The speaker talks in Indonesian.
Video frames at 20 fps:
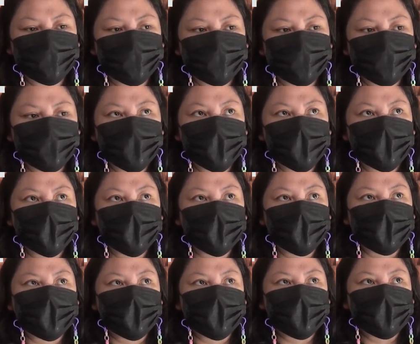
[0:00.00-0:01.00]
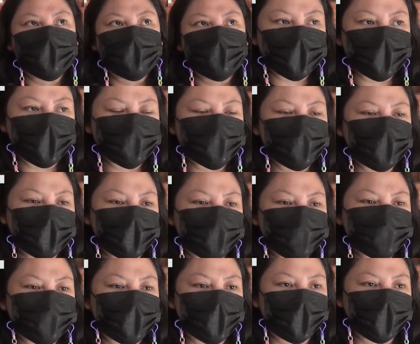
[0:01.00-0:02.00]
saja nih kue kering yang dijual? Ada
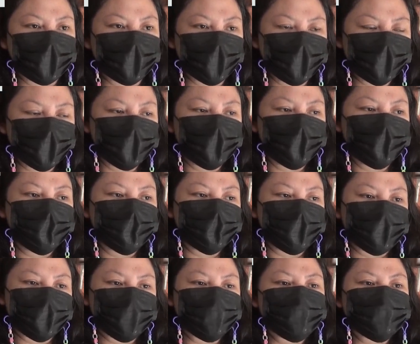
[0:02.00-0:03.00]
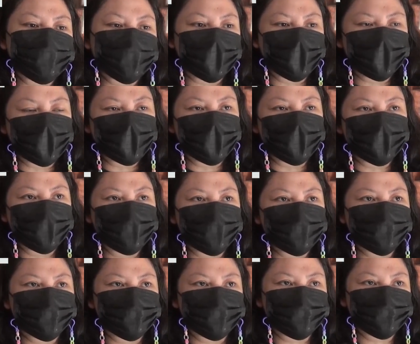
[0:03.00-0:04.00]
kastengel, nastar
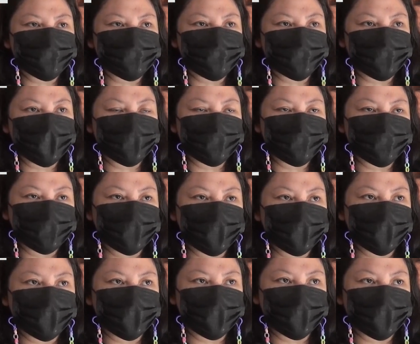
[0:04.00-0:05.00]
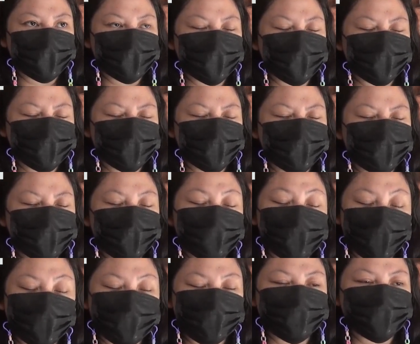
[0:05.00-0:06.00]
uh, ada
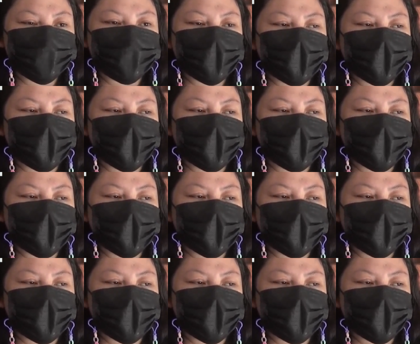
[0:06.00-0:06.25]
lidah kucing